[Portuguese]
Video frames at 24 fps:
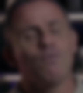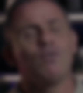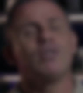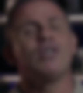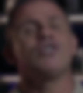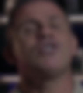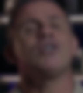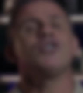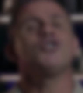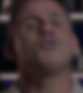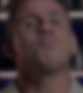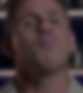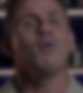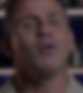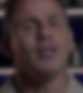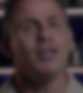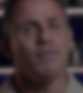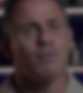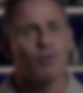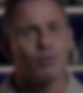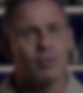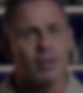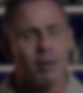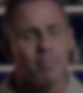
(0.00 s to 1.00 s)
vou deixar
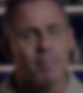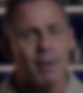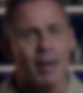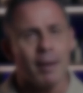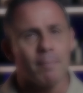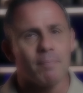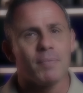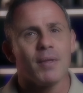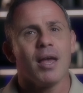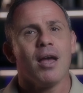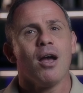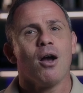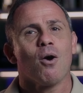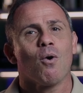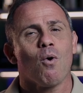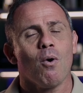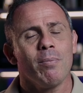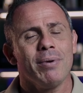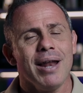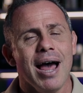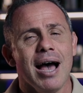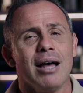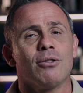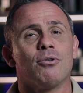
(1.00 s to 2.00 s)
disponível também.
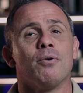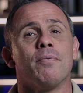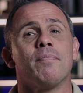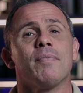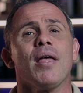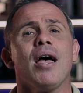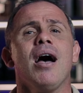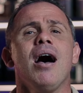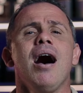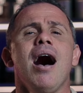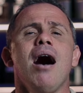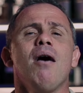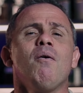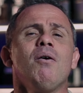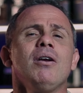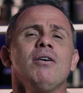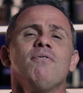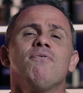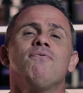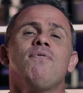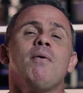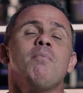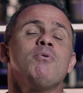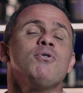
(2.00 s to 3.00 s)
Combinado?
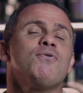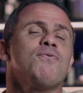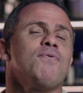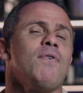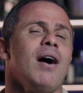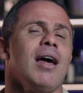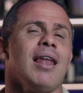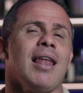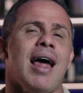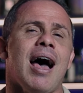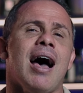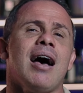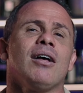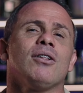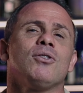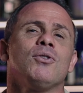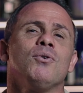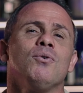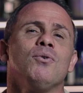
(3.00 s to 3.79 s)
Agora vamos falar